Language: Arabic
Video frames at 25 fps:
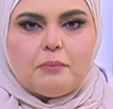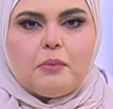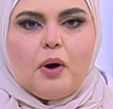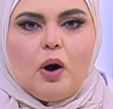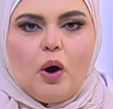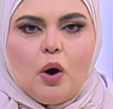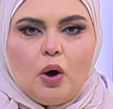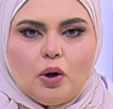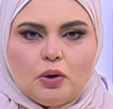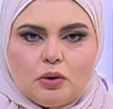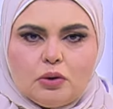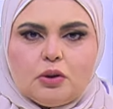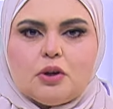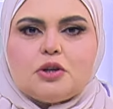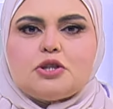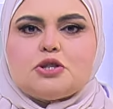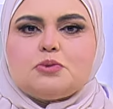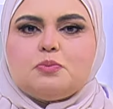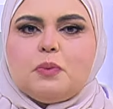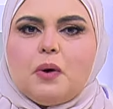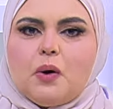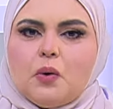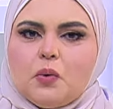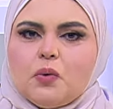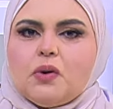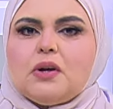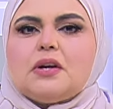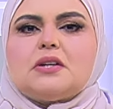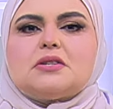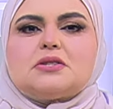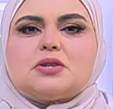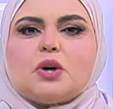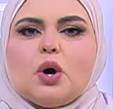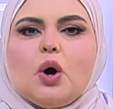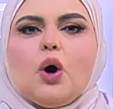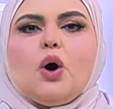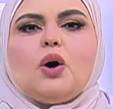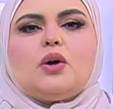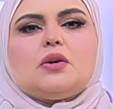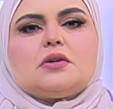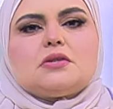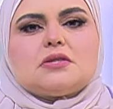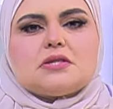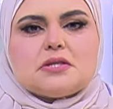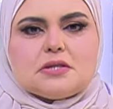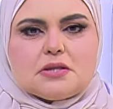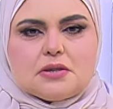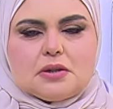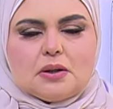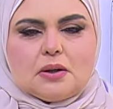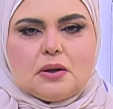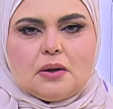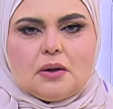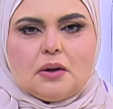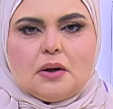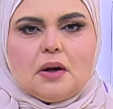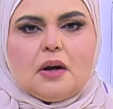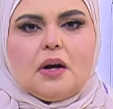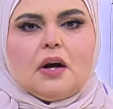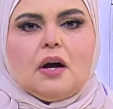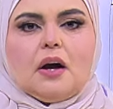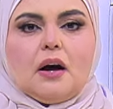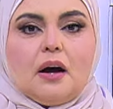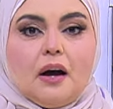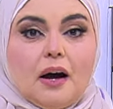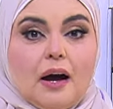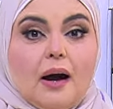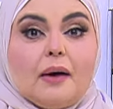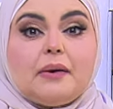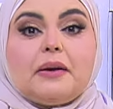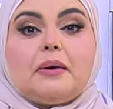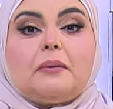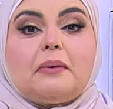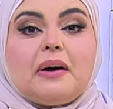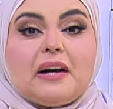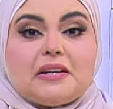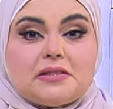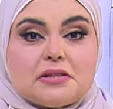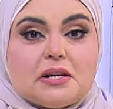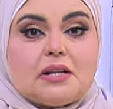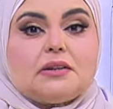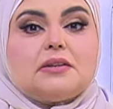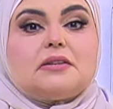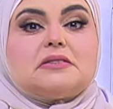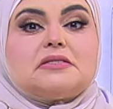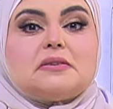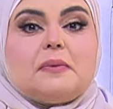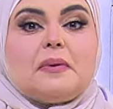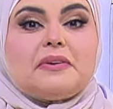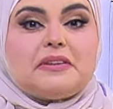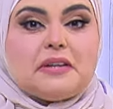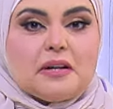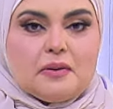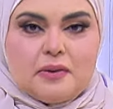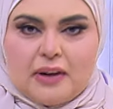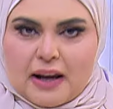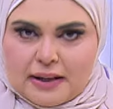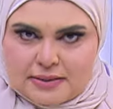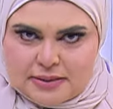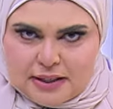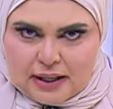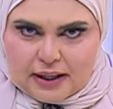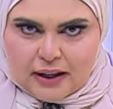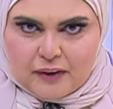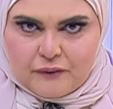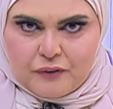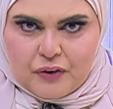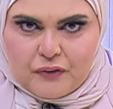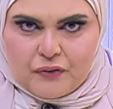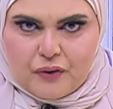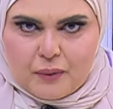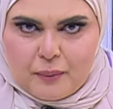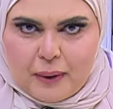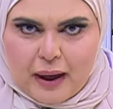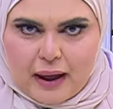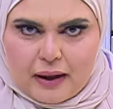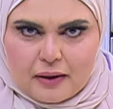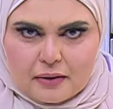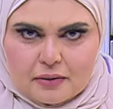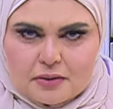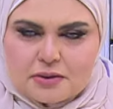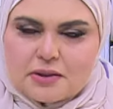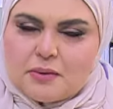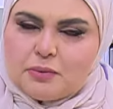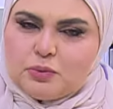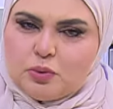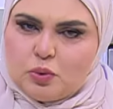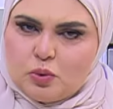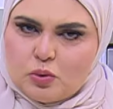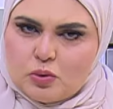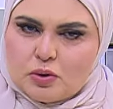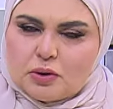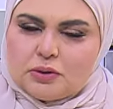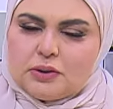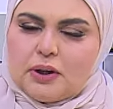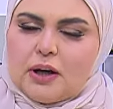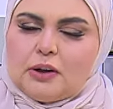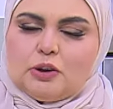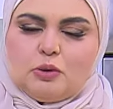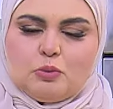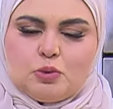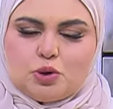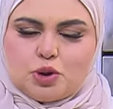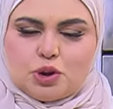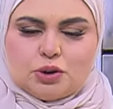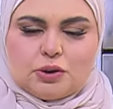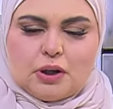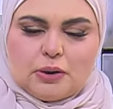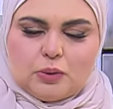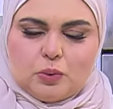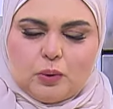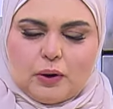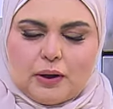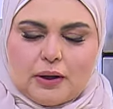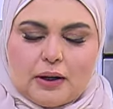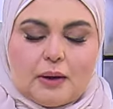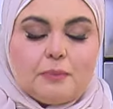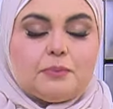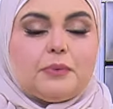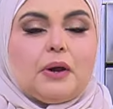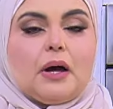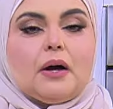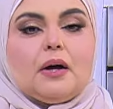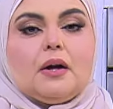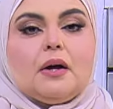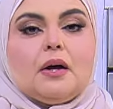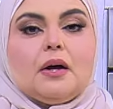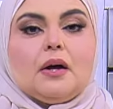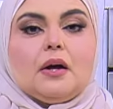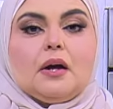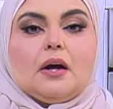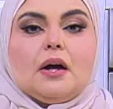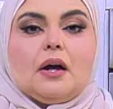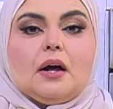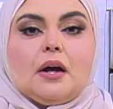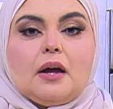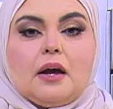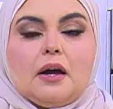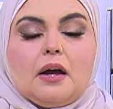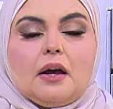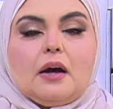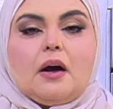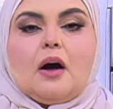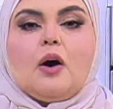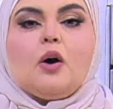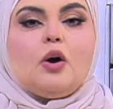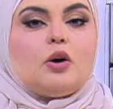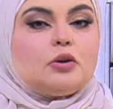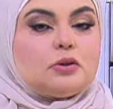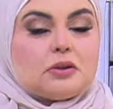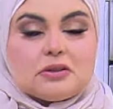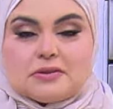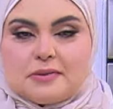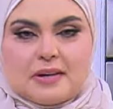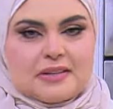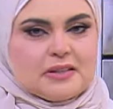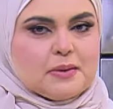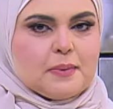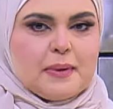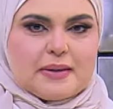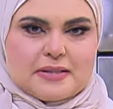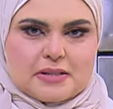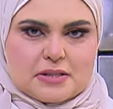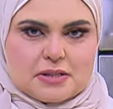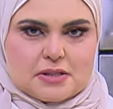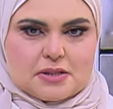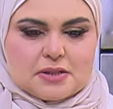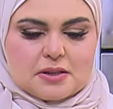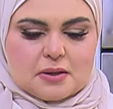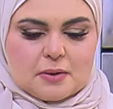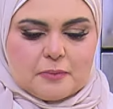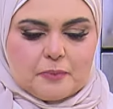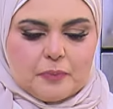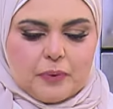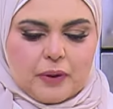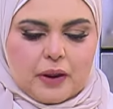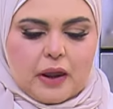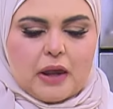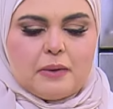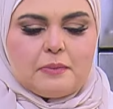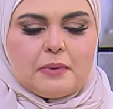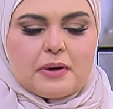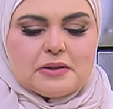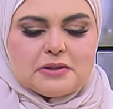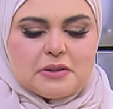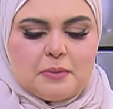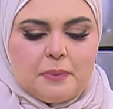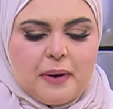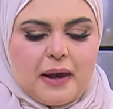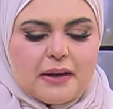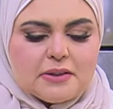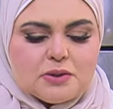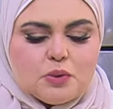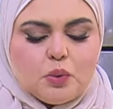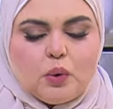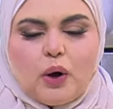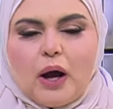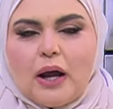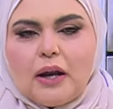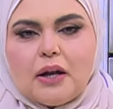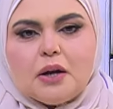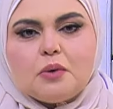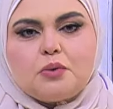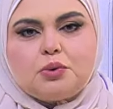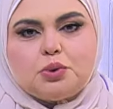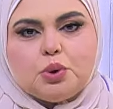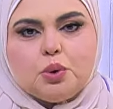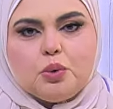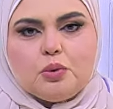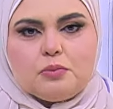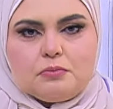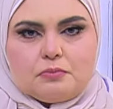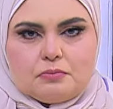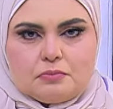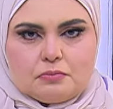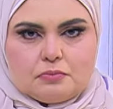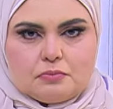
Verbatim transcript: ما احطش مايونيز خالص تبقى سلطه الزبادي لو انا عايزاها خفيفه بقى زي ما بتقولوا للدايت ومش الدايت والكلام ده آه، هحط أه زبادي بس هيبقى زبادي وخل وتوم